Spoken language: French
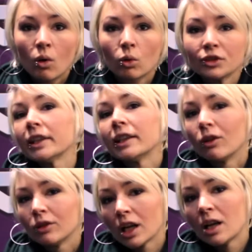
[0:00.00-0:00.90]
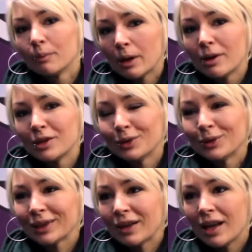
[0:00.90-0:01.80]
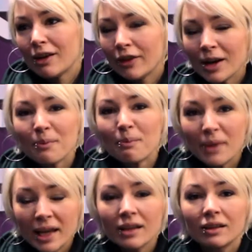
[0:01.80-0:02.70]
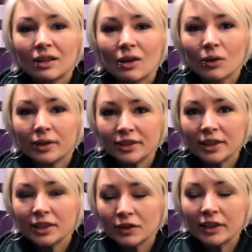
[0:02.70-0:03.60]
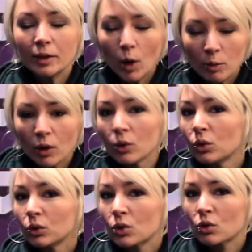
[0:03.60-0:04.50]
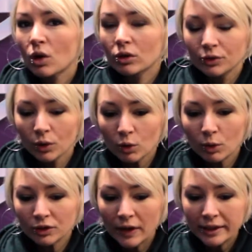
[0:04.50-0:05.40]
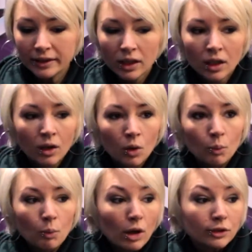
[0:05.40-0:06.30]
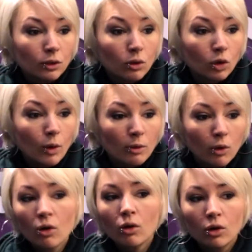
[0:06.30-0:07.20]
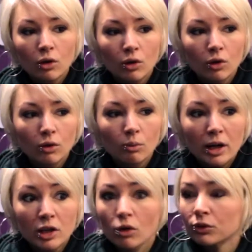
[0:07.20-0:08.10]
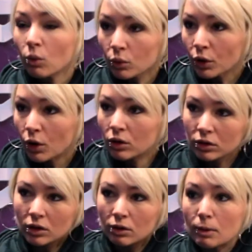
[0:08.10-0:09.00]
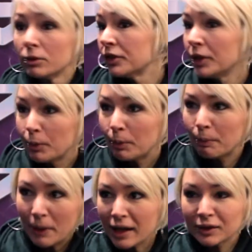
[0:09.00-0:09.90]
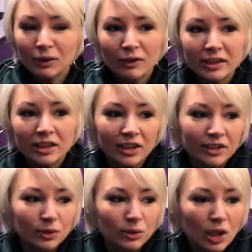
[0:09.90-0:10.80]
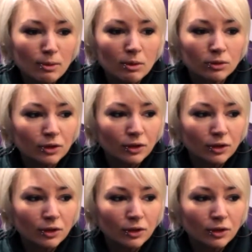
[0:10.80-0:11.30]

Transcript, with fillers: on sait qu'il y a encore quand même pas mal de travail à faire, mais on est satisfait des premiers retours de joueurs sur le boss fight parce que globalement, euh, bah, les joueurs sont contents. Euh, même s'ils perdent, en fait, ils ont quand même ce